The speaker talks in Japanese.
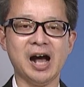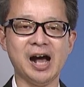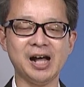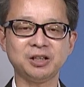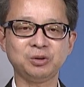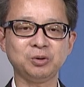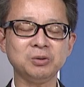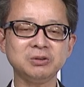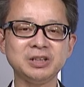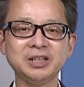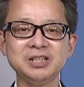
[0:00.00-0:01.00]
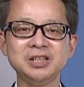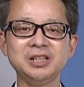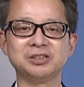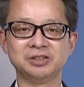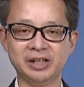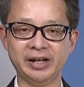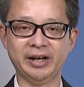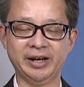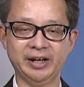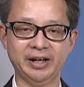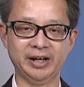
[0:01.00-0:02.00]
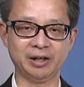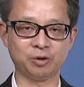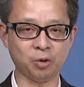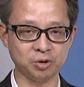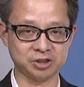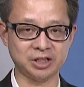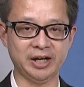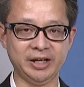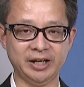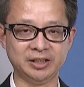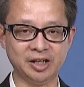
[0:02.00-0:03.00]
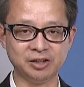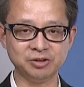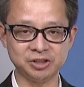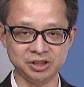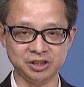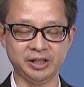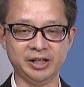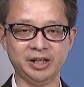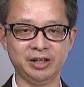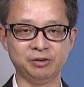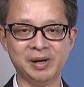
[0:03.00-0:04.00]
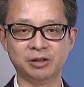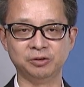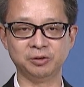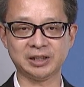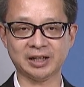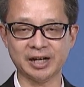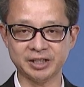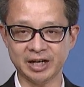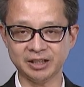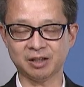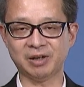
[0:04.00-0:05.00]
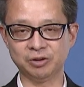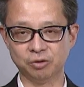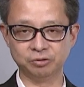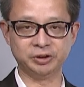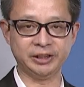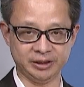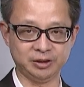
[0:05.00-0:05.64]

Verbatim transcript: 圧倒的にですね、えー、後者、え出口、えまあ買いで入った場合の売り